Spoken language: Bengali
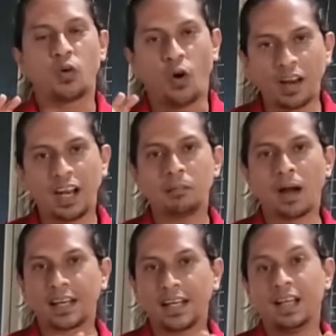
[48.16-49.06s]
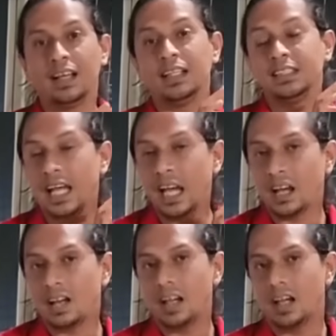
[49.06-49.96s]
ঘরের মাঠে যে
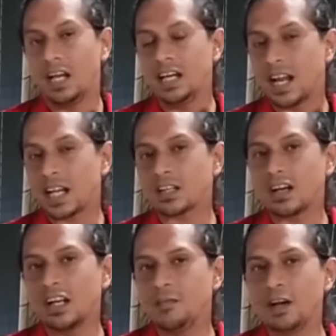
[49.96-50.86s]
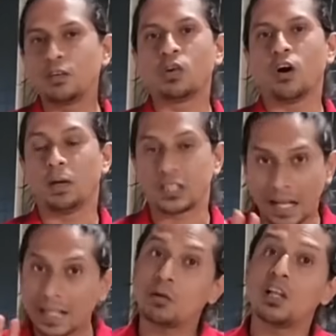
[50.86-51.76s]
ইন্টারন্যাশনাল ইভেন্টগুলো হবে
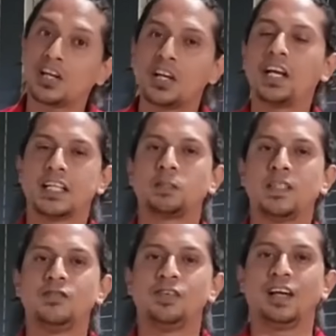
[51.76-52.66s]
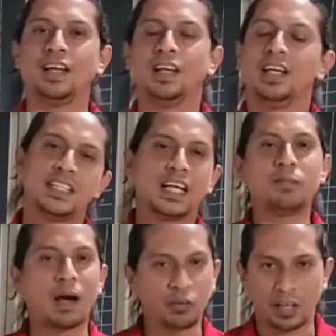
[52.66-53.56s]
সাদা বলের ক্রিকেটে স্পেসিফিক্যালি সেখানে
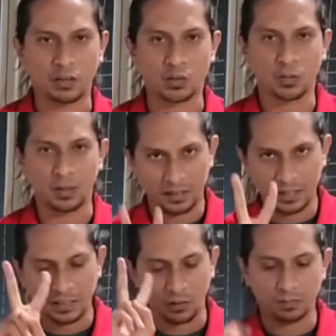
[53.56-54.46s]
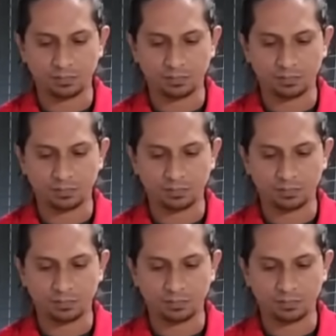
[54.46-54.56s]
ভালো উইকেট করতে হবে দ্বিতীয়